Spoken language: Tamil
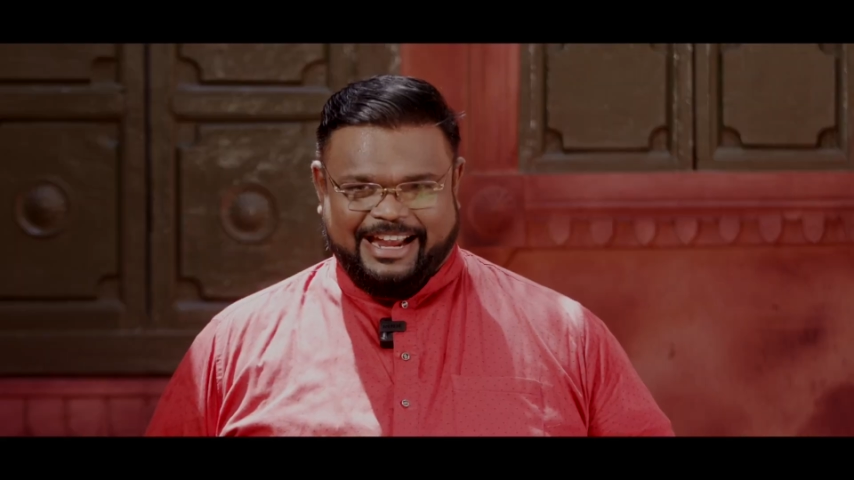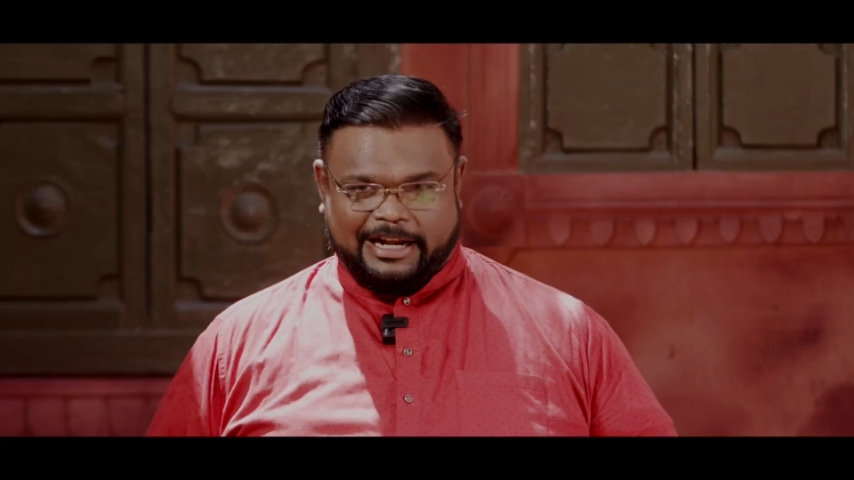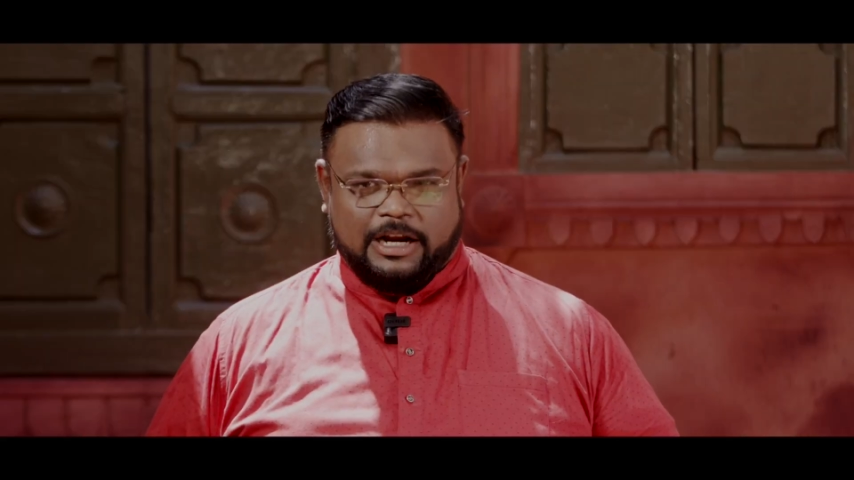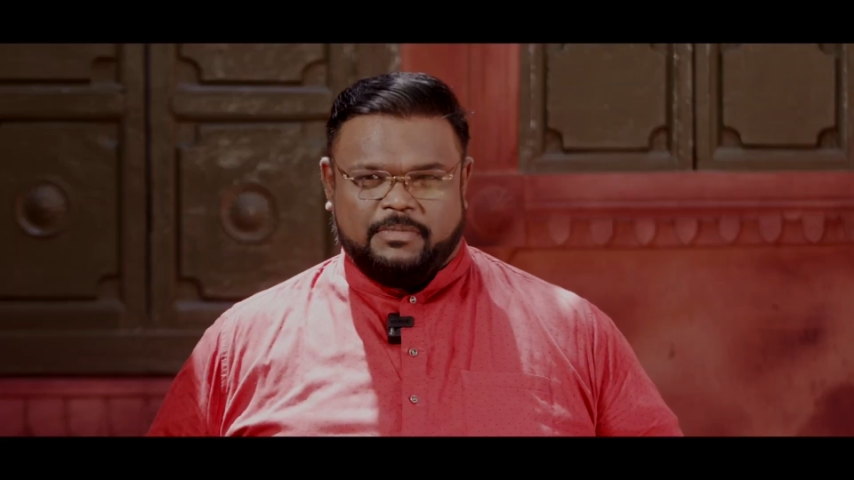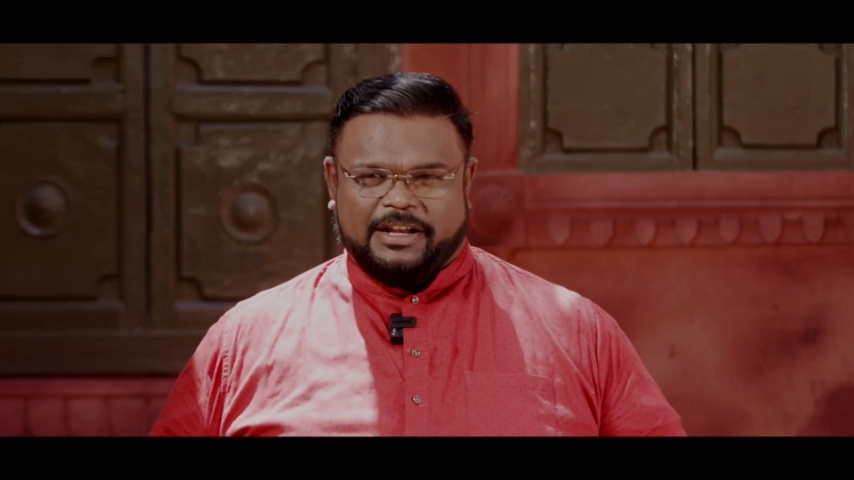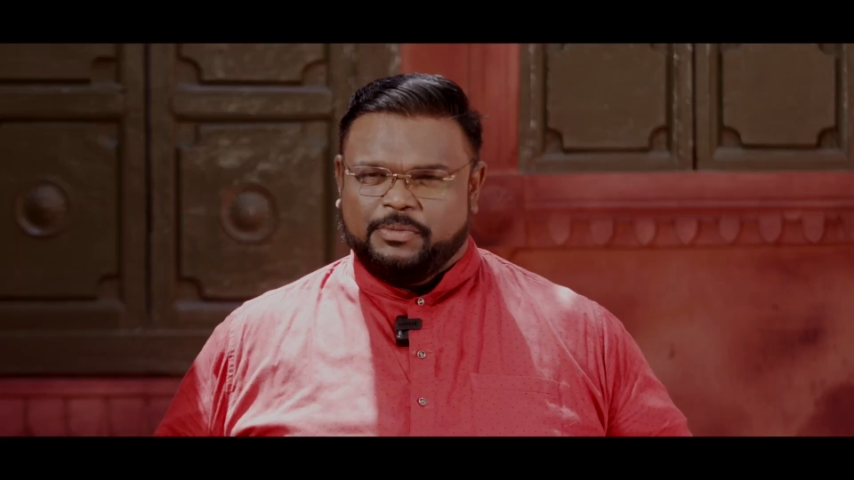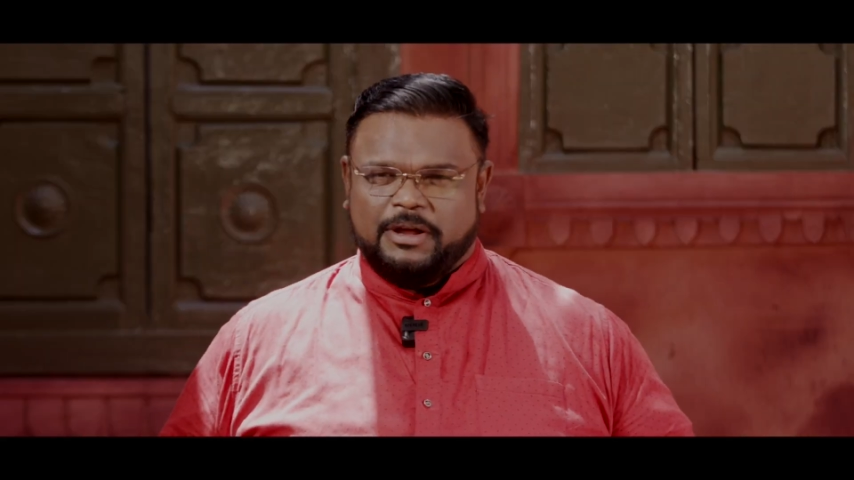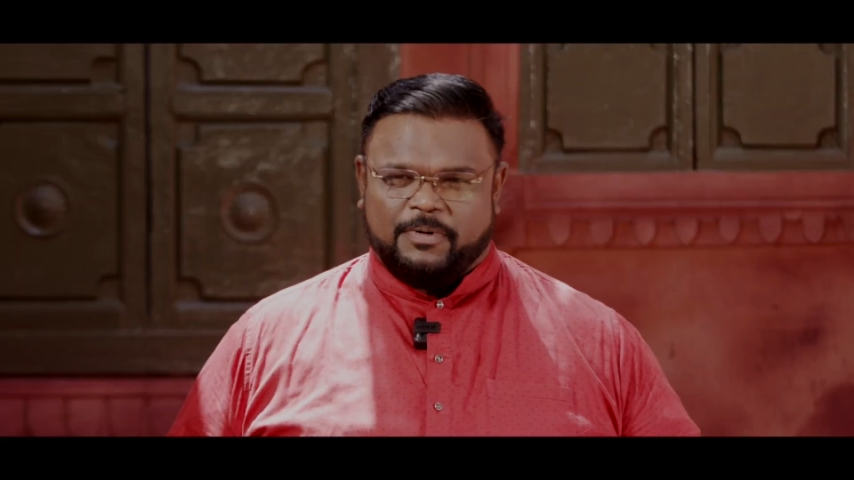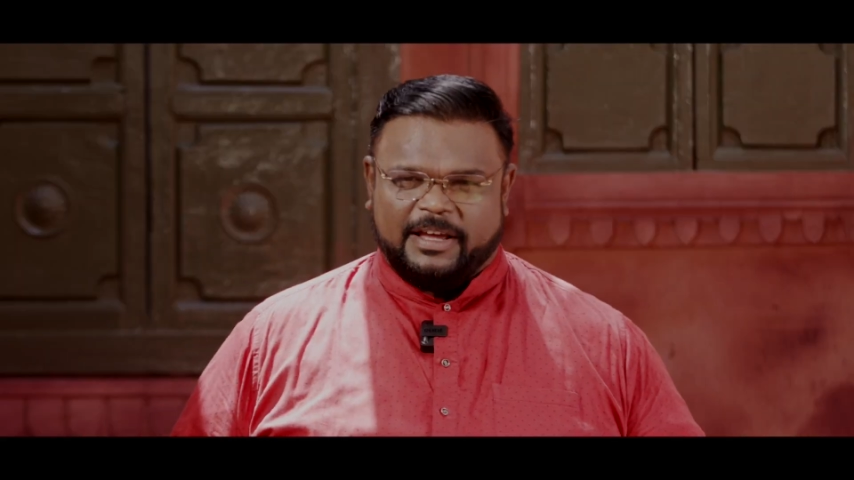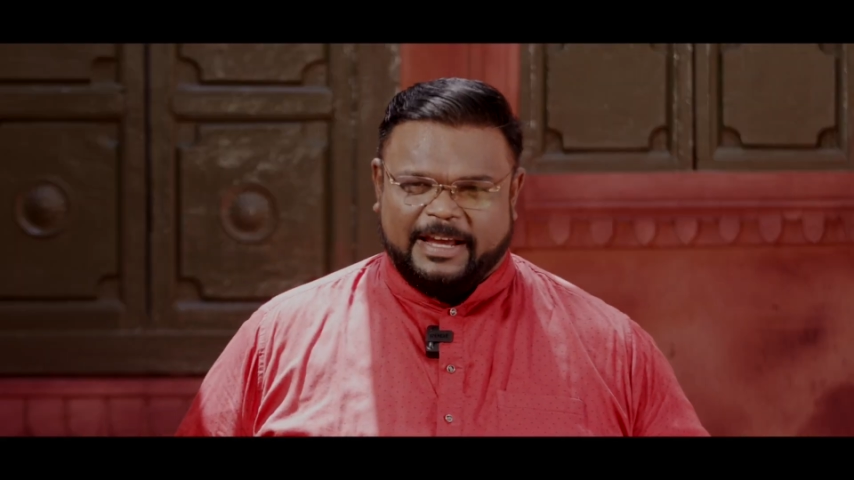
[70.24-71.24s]
எனக்கு அன்பான
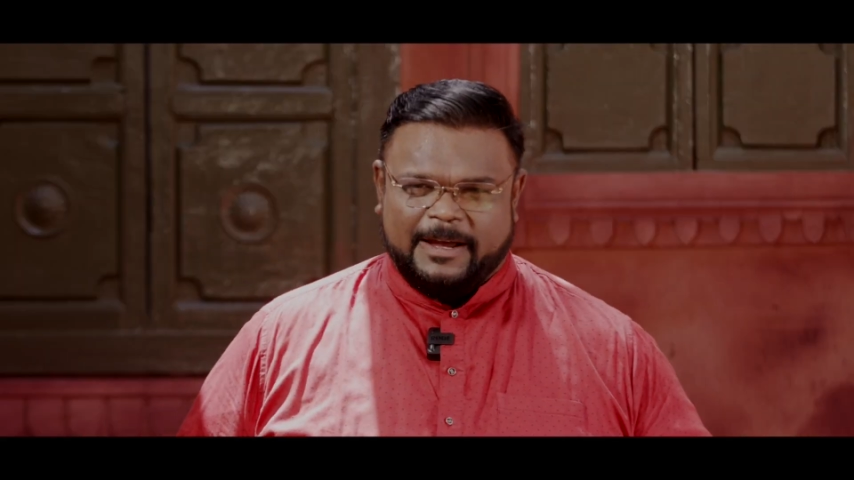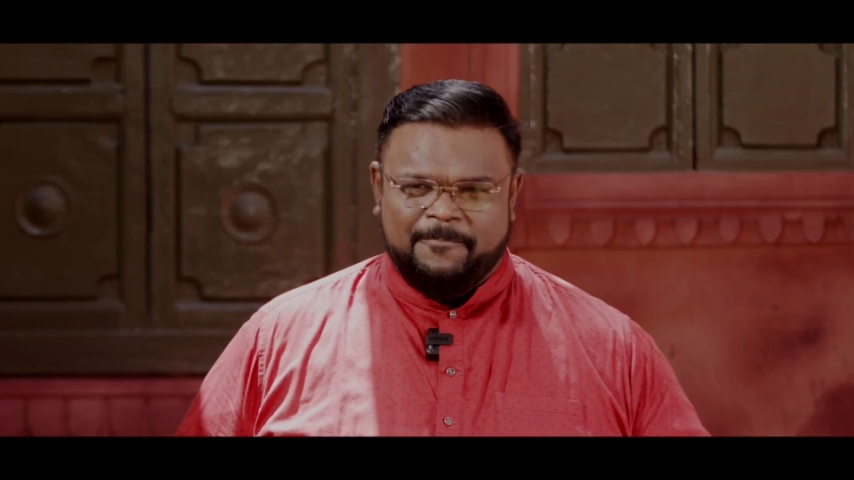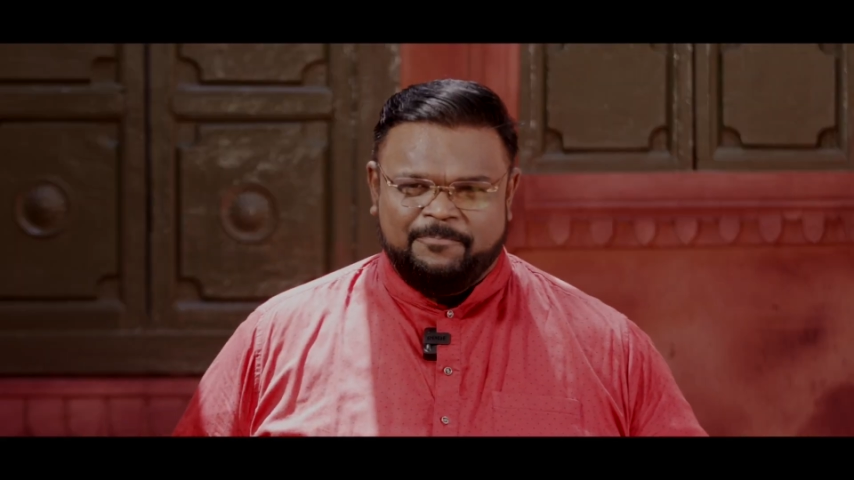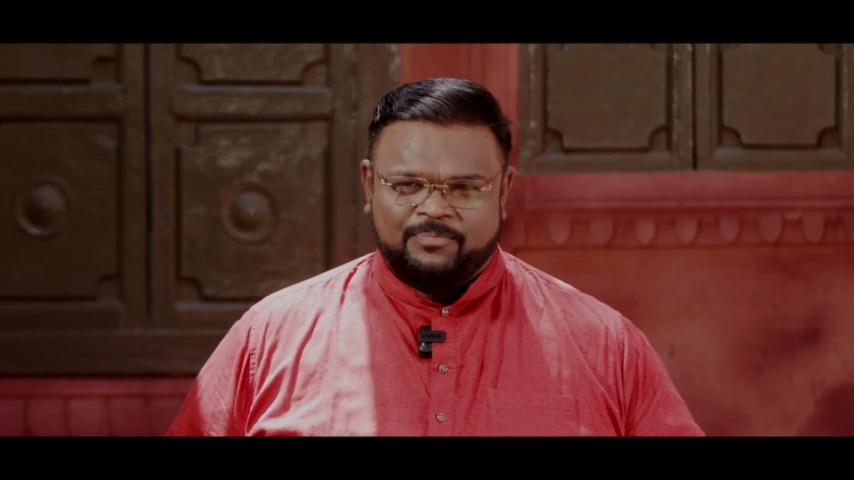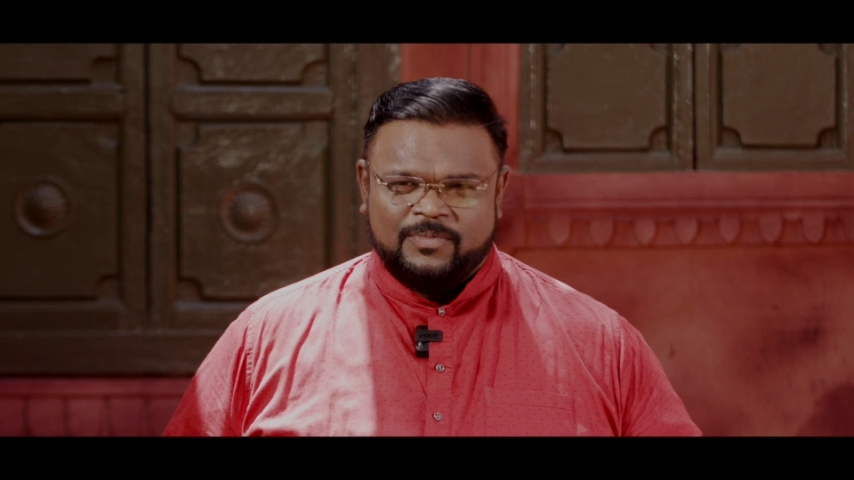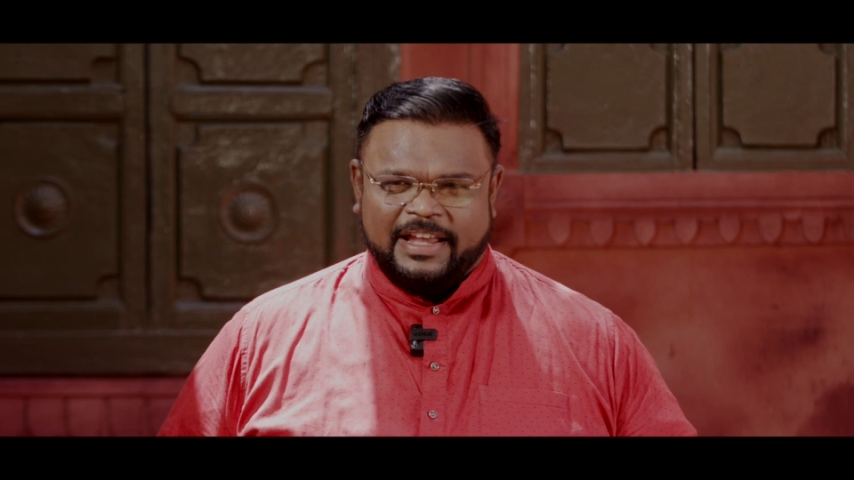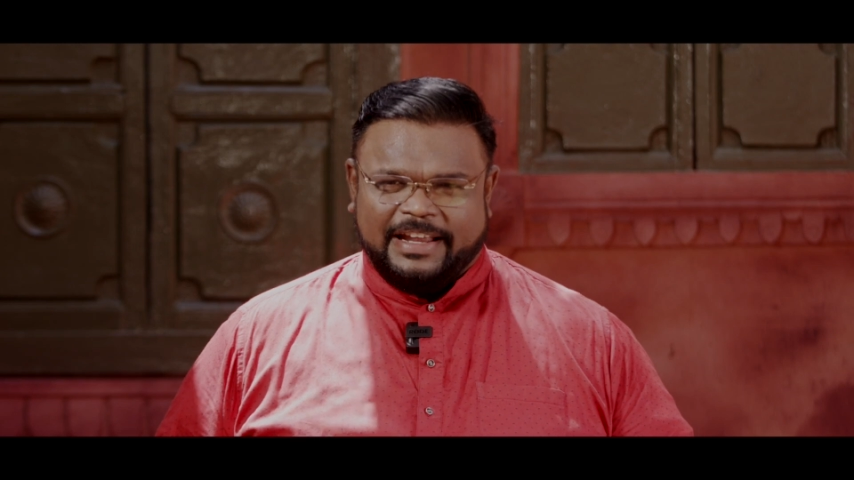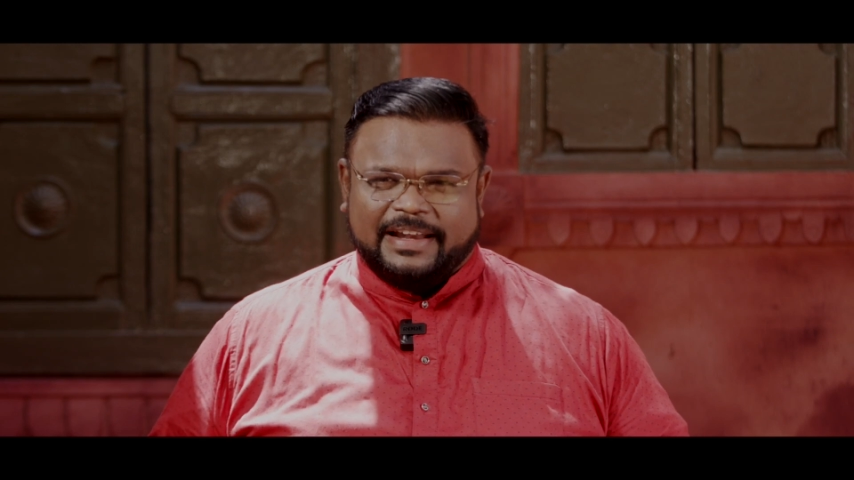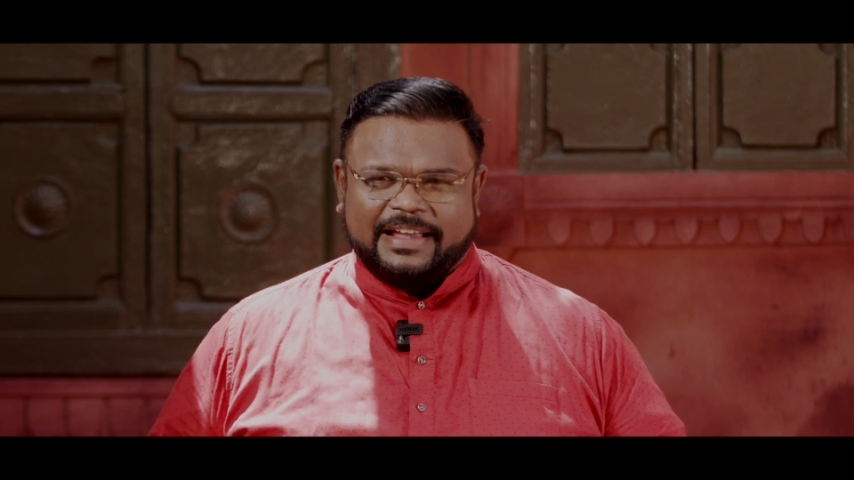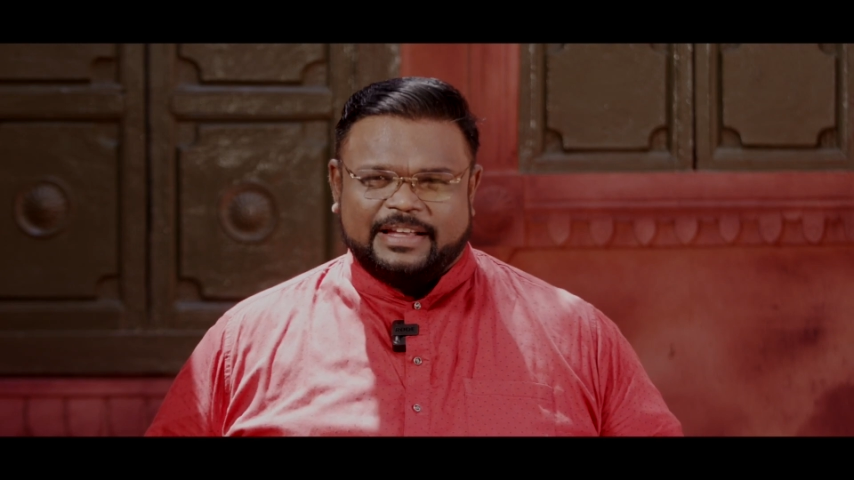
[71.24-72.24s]
தேவடைய பிள்ளையே
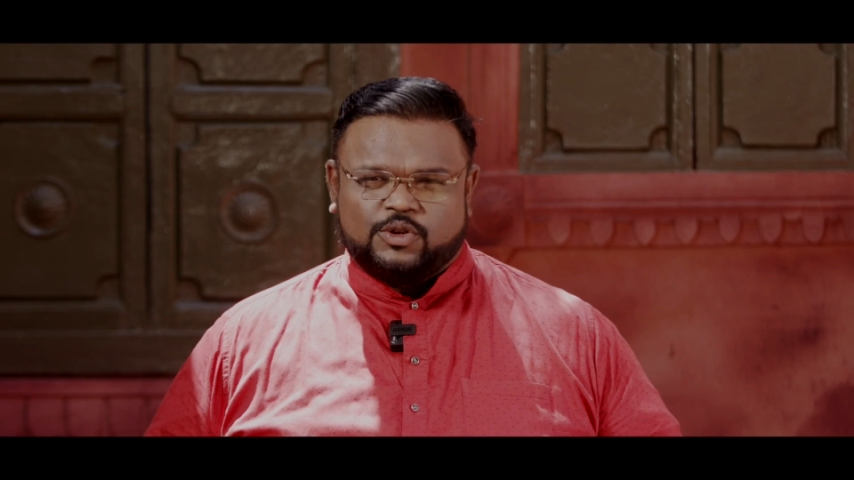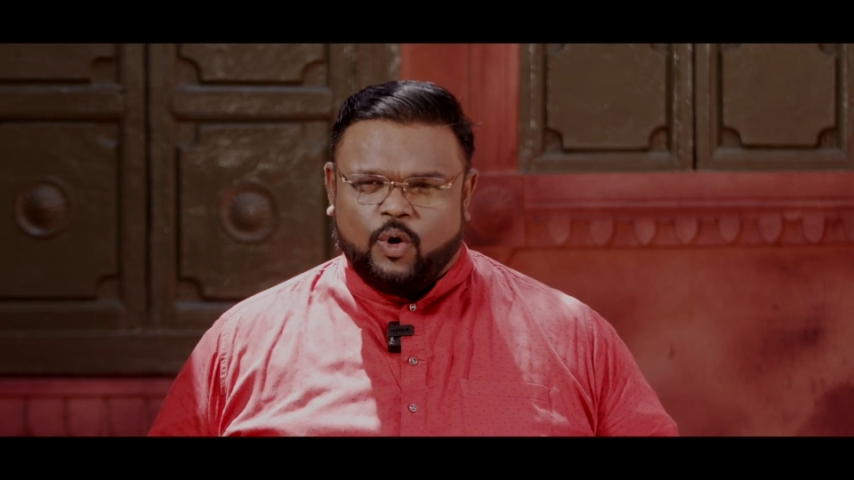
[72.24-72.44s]
இன்றைக்கு